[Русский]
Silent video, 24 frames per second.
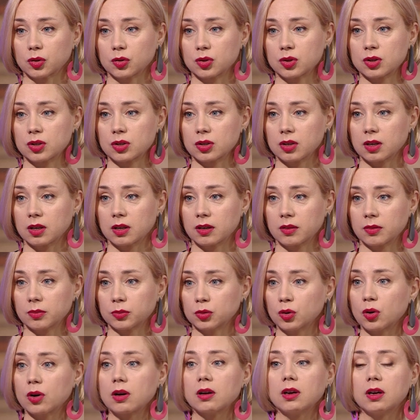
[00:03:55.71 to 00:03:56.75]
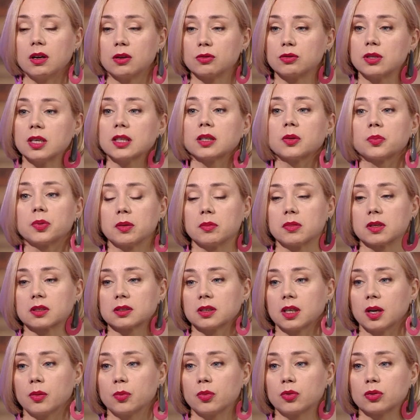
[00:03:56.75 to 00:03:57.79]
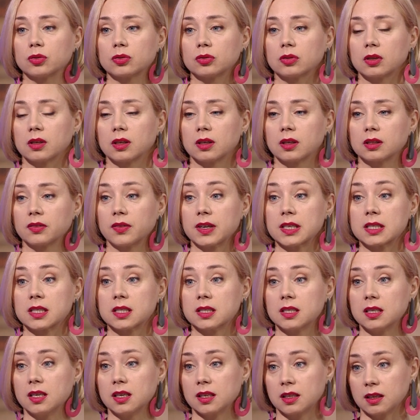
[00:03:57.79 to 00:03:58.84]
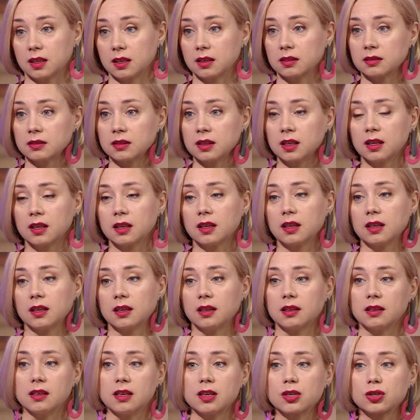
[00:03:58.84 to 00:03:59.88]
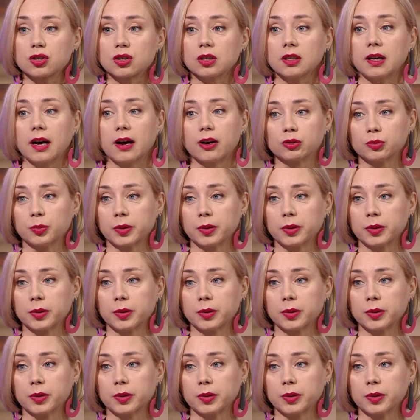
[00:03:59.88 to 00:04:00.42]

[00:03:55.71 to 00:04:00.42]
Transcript: То есть э, много ли людей, например, требуют э, от вас деньги и не желают